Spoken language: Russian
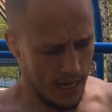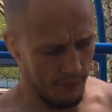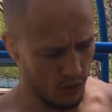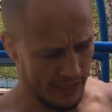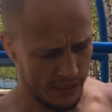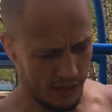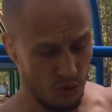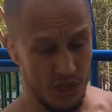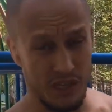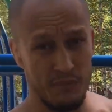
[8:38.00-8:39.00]
И вот они
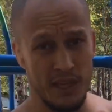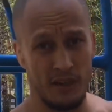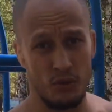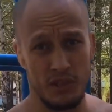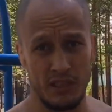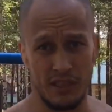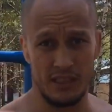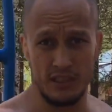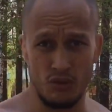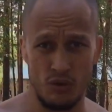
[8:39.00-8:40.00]
научили меня крутить
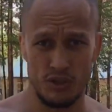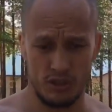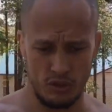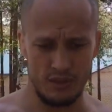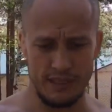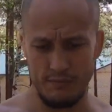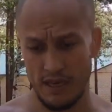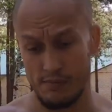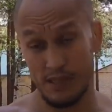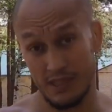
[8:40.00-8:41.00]
тогда солнышко, но с
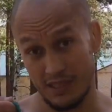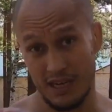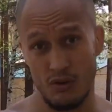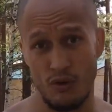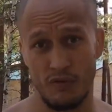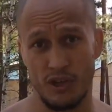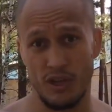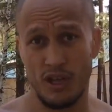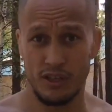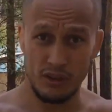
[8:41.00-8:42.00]
ремнями, со страховкой,
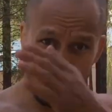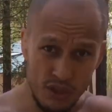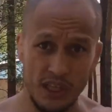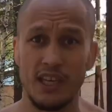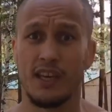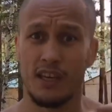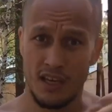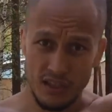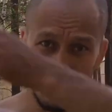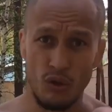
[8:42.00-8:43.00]
на турнике.
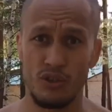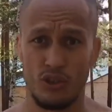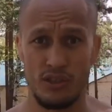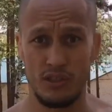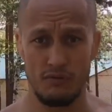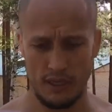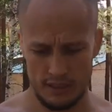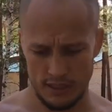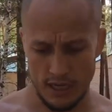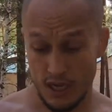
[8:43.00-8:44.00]
Солнышко
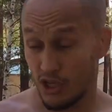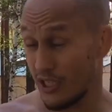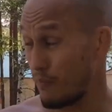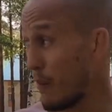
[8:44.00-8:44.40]
называется. Сейчас